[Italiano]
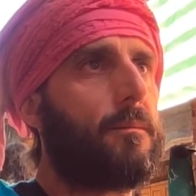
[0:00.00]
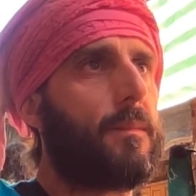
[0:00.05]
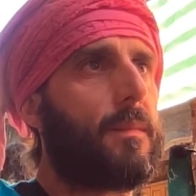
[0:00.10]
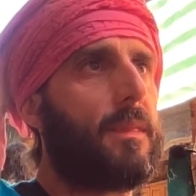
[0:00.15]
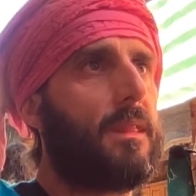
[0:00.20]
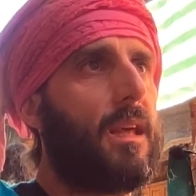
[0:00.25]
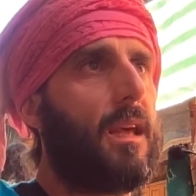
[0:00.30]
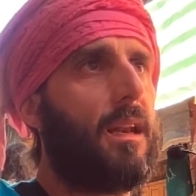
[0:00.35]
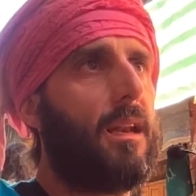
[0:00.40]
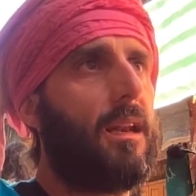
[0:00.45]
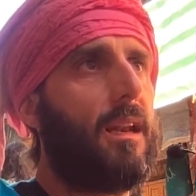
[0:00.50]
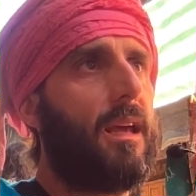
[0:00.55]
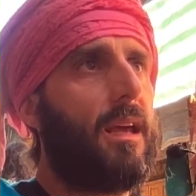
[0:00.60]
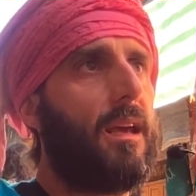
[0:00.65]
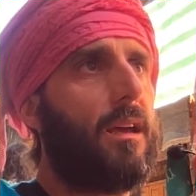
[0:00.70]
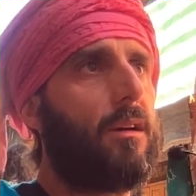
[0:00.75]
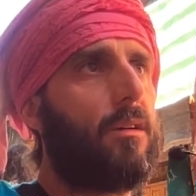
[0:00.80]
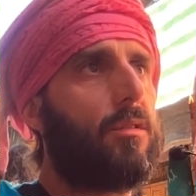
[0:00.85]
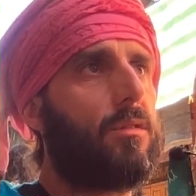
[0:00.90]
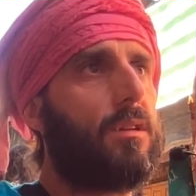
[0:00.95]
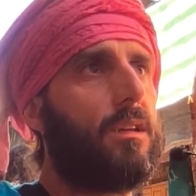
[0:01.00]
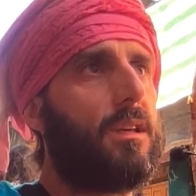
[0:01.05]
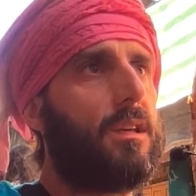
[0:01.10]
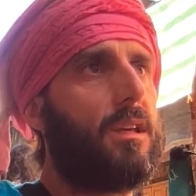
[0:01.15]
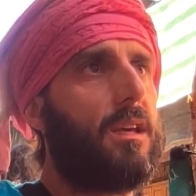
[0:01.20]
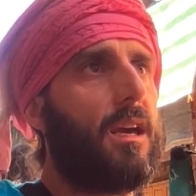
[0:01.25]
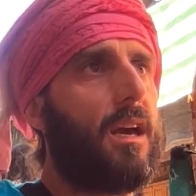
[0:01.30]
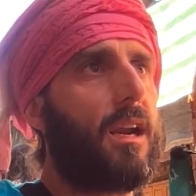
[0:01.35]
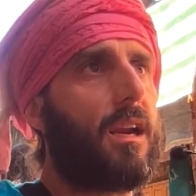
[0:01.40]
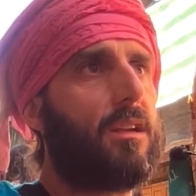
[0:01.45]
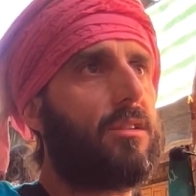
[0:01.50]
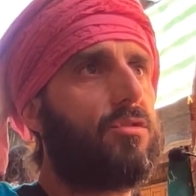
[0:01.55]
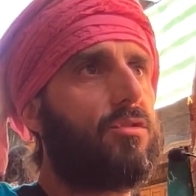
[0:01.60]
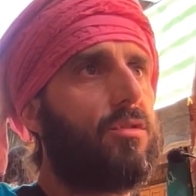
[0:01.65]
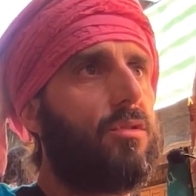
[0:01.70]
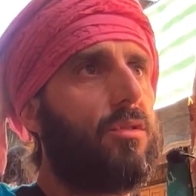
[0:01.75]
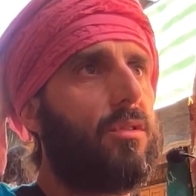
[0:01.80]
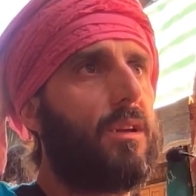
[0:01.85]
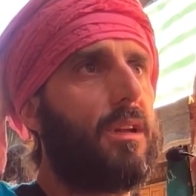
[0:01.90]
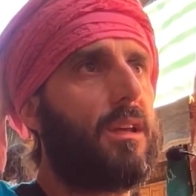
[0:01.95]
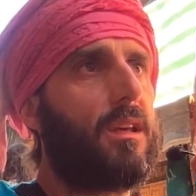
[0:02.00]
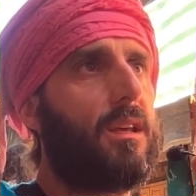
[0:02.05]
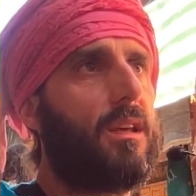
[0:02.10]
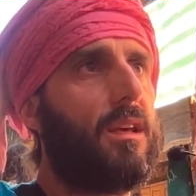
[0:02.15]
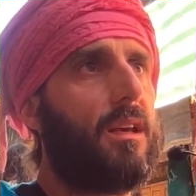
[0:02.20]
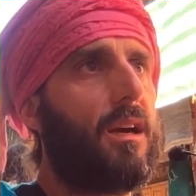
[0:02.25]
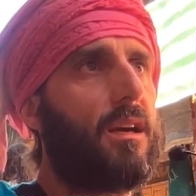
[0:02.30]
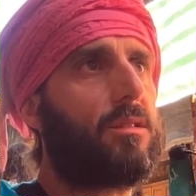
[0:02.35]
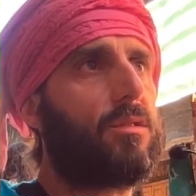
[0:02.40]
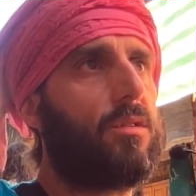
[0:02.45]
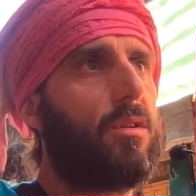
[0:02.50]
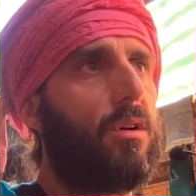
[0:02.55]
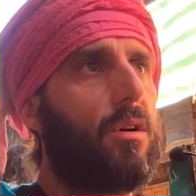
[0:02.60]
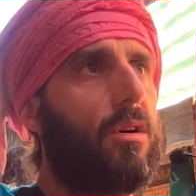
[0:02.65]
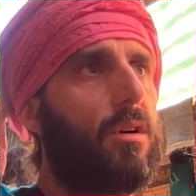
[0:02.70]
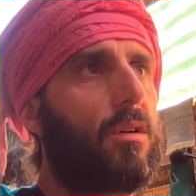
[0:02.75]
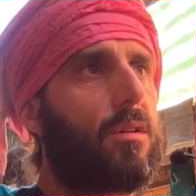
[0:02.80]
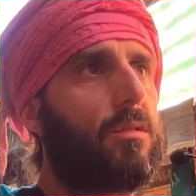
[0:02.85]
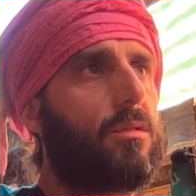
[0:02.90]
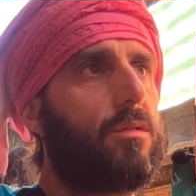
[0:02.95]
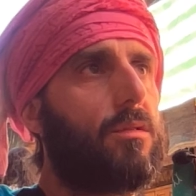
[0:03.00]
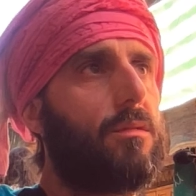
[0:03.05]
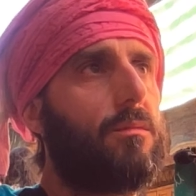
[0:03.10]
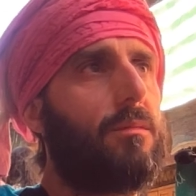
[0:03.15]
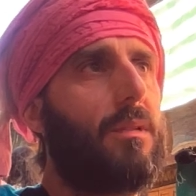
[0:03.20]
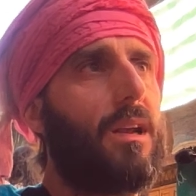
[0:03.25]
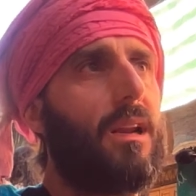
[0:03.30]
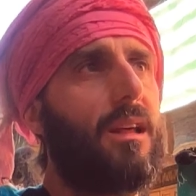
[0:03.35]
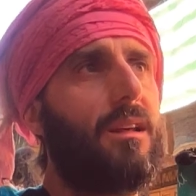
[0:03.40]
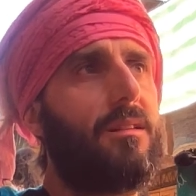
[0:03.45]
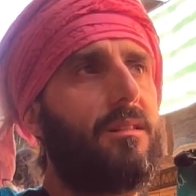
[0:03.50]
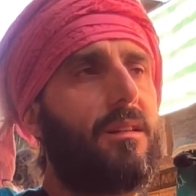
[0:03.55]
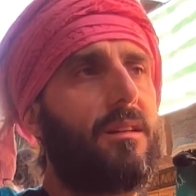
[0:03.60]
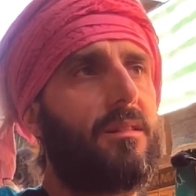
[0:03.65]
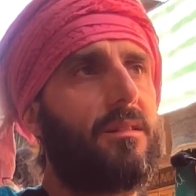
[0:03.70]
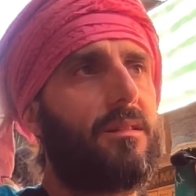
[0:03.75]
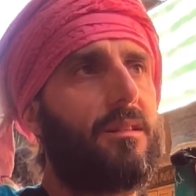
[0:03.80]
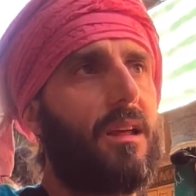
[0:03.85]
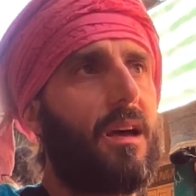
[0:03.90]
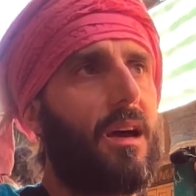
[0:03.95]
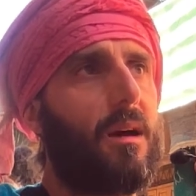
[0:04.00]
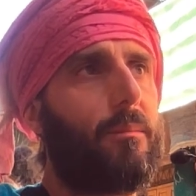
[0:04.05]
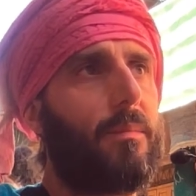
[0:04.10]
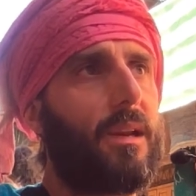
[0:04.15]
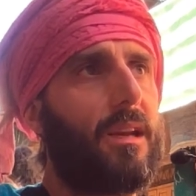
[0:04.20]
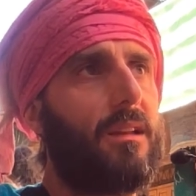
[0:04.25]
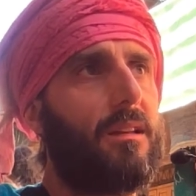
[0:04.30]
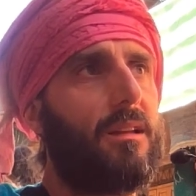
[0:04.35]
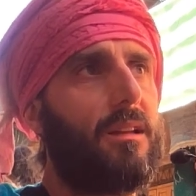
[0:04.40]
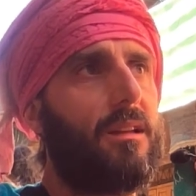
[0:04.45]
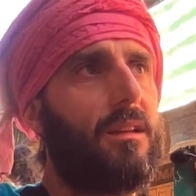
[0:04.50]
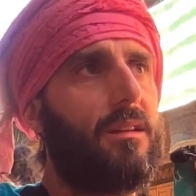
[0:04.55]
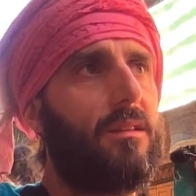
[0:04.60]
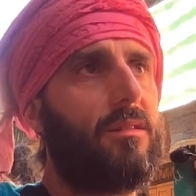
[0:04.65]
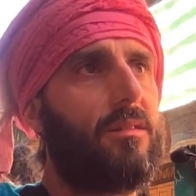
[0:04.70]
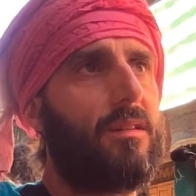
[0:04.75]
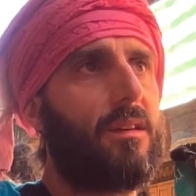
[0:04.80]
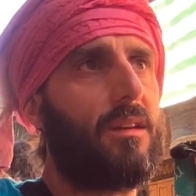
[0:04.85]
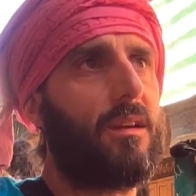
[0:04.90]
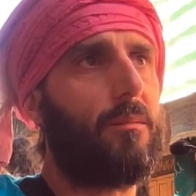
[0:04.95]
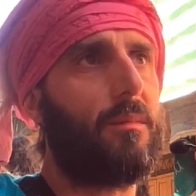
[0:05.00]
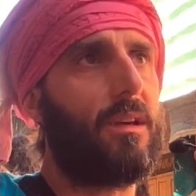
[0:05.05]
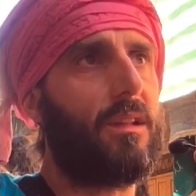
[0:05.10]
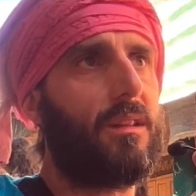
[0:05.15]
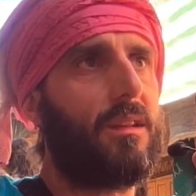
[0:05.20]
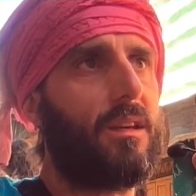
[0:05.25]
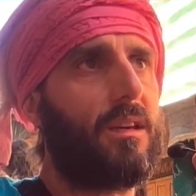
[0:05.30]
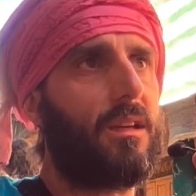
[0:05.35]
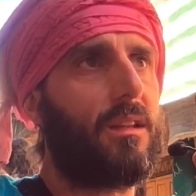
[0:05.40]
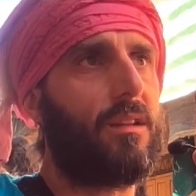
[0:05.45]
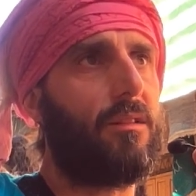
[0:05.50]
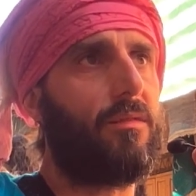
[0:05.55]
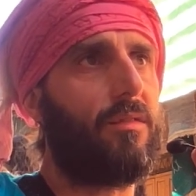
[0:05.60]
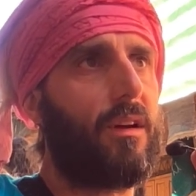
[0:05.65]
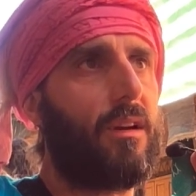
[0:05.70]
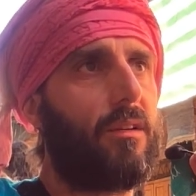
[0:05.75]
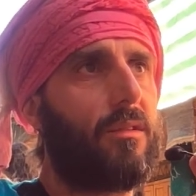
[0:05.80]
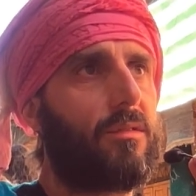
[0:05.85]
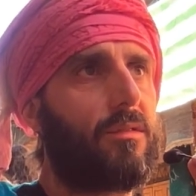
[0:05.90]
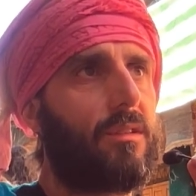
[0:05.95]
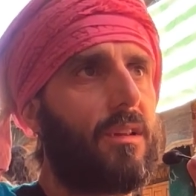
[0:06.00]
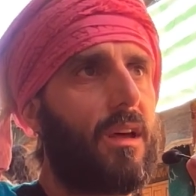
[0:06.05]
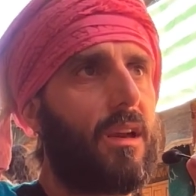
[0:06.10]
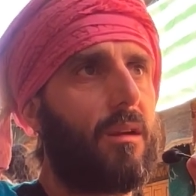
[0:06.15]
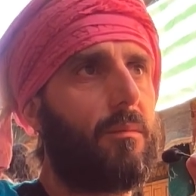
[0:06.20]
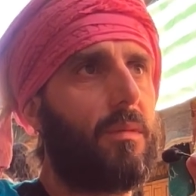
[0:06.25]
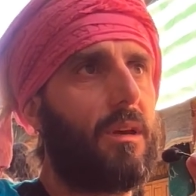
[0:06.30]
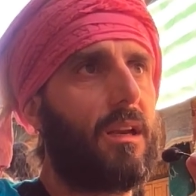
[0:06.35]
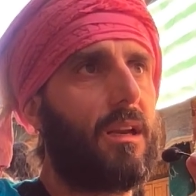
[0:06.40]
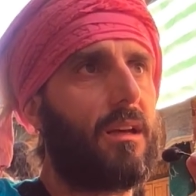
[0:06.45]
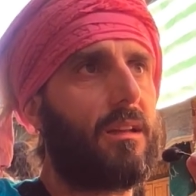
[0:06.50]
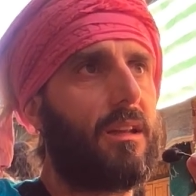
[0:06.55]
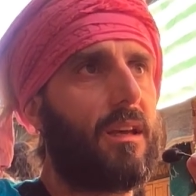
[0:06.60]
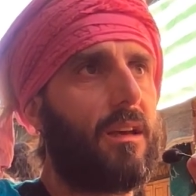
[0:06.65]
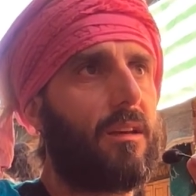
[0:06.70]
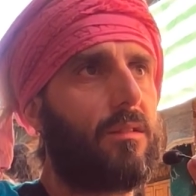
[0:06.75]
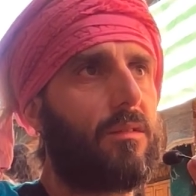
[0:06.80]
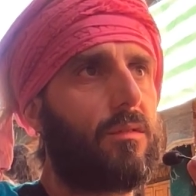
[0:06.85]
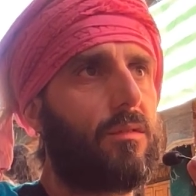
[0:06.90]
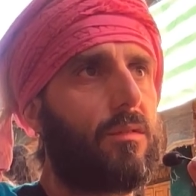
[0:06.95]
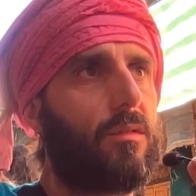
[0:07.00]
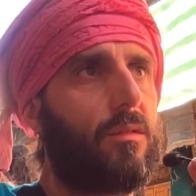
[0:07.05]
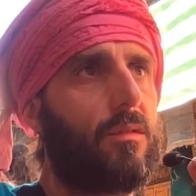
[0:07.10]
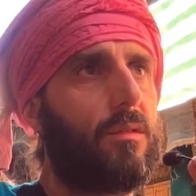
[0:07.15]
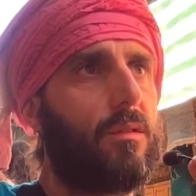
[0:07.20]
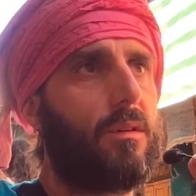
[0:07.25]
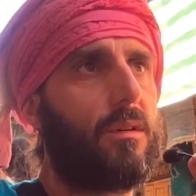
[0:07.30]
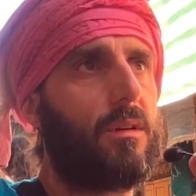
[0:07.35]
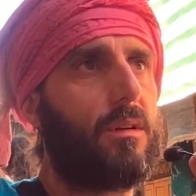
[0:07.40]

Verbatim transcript: nell'ego di chi ha ragione e chi ha torto. Ma lascia sta, prendi gli insegnamenti che ti fanno stare bene adesso.